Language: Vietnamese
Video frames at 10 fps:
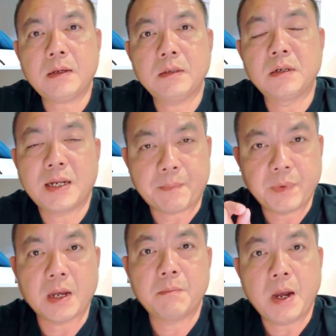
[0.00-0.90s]
được cập
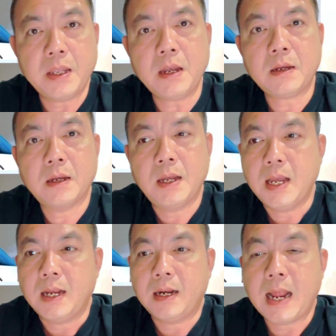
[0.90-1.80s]
nhật mới nhất
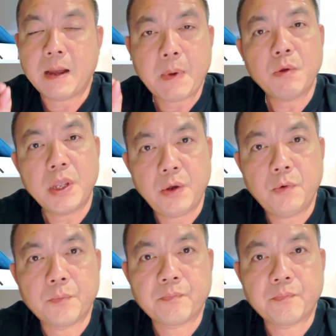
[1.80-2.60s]
là bao nhiêu.